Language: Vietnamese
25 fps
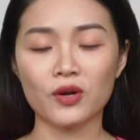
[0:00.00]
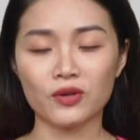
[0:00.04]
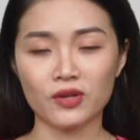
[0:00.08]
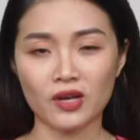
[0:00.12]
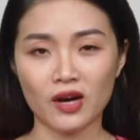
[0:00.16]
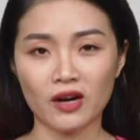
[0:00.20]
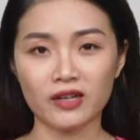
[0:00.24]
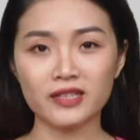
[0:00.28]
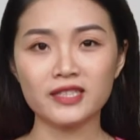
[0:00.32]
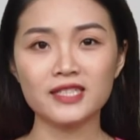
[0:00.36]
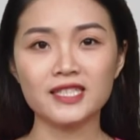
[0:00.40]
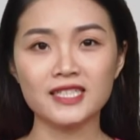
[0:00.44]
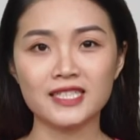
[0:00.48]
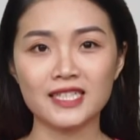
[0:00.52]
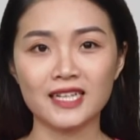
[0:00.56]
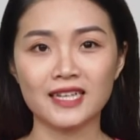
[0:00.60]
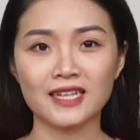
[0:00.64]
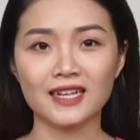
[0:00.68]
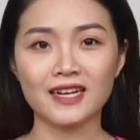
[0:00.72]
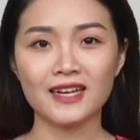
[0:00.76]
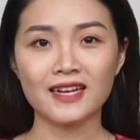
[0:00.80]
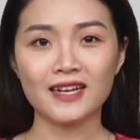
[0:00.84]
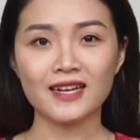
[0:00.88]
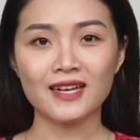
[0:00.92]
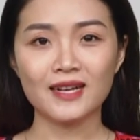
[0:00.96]
dõi chương trình.
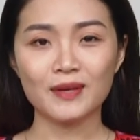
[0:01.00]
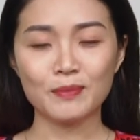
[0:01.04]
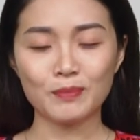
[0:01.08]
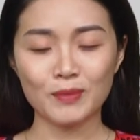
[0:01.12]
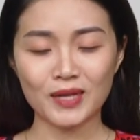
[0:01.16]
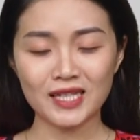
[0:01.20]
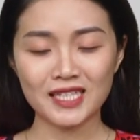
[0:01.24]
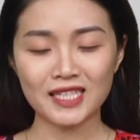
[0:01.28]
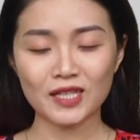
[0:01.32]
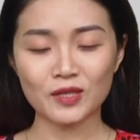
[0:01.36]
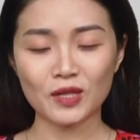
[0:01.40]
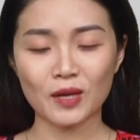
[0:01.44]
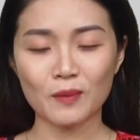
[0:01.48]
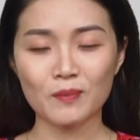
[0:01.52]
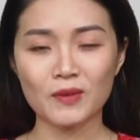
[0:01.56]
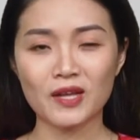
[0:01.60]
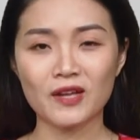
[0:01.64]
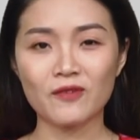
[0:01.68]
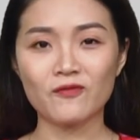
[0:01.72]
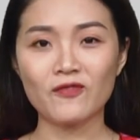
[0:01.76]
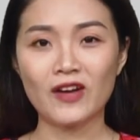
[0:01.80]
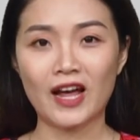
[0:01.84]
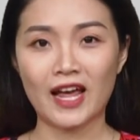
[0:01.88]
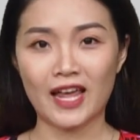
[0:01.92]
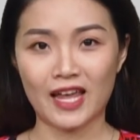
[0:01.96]
Mến chào tạm biệt
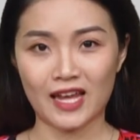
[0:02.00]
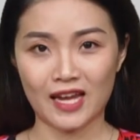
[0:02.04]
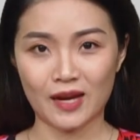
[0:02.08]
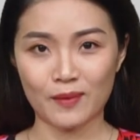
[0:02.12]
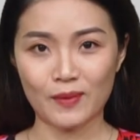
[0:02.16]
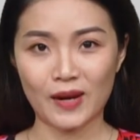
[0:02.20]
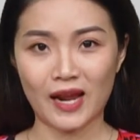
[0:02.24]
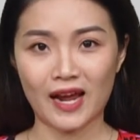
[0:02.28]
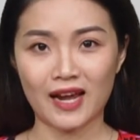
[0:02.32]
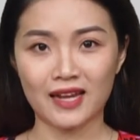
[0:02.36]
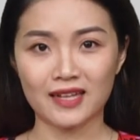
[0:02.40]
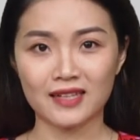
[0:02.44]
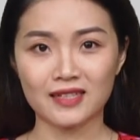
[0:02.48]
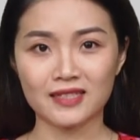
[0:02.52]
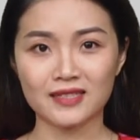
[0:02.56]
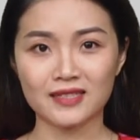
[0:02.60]
và hẹn gặp lại.